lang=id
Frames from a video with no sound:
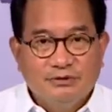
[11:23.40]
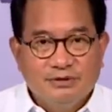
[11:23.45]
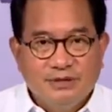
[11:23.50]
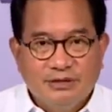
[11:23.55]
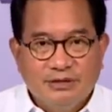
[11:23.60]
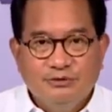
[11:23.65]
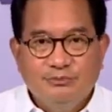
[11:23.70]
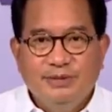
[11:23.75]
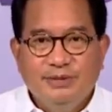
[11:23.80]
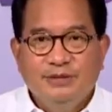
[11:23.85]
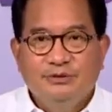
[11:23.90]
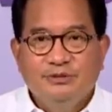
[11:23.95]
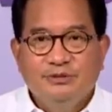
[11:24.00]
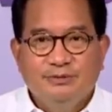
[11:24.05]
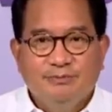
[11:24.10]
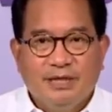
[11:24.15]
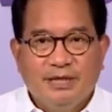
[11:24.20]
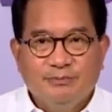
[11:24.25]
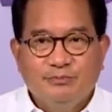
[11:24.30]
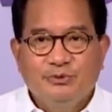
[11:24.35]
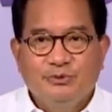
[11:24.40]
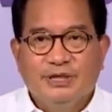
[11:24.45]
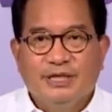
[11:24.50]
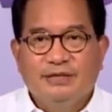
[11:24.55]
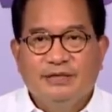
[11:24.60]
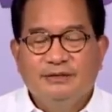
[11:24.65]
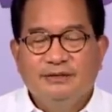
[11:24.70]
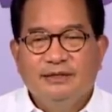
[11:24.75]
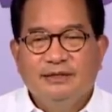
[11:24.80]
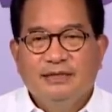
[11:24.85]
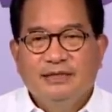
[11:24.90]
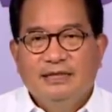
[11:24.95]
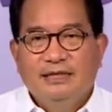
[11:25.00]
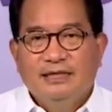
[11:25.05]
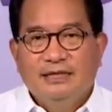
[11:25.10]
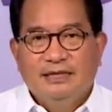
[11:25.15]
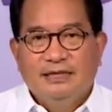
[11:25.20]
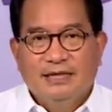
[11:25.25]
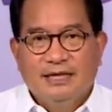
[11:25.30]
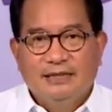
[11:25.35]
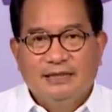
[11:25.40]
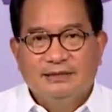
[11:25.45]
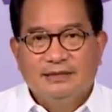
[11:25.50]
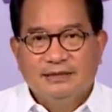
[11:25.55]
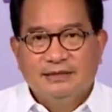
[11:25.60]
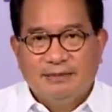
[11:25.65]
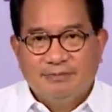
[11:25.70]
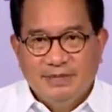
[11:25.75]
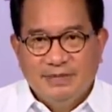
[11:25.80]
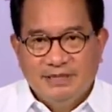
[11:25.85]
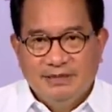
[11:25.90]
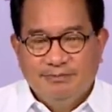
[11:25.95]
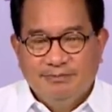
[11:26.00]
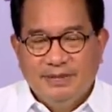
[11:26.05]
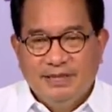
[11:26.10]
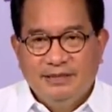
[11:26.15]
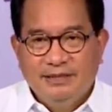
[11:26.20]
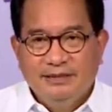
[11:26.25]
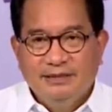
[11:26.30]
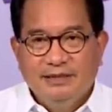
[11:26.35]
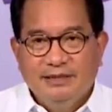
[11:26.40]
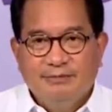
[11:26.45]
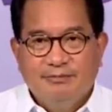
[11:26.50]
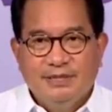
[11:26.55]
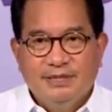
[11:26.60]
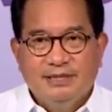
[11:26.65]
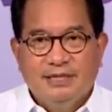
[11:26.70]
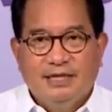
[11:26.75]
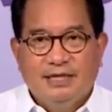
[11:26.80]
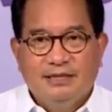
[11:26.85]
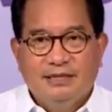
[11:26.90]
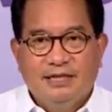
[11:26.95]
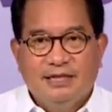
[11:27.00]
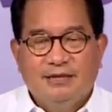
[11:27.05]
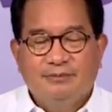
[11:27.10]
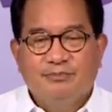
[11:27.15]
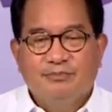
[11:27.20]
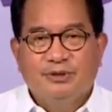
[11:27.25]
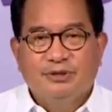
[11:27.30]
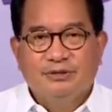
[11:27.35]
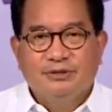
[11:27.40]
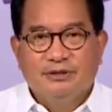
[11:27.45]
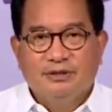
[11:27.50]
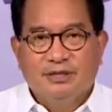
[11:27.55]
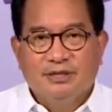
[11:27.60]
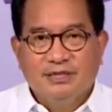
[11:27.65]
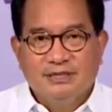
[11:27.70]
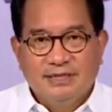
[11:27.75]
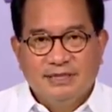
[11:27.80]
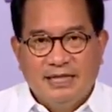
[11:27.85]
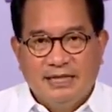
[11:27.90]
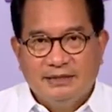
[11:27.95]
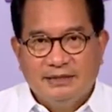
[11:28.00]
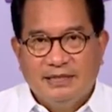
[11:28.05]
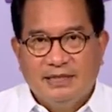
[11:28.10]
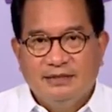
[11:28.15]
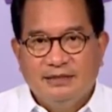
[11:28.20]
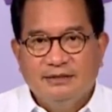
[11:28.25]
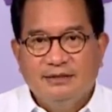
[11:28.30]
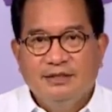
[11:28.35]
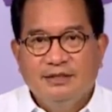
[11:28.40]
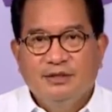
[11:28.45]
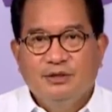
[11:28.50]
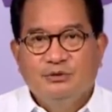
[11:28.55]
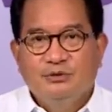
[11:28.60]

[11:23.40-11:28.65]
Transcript: waktu satu minggu sebaik mungkin dengan tetap disiplin menjalankan protokol kesehatan,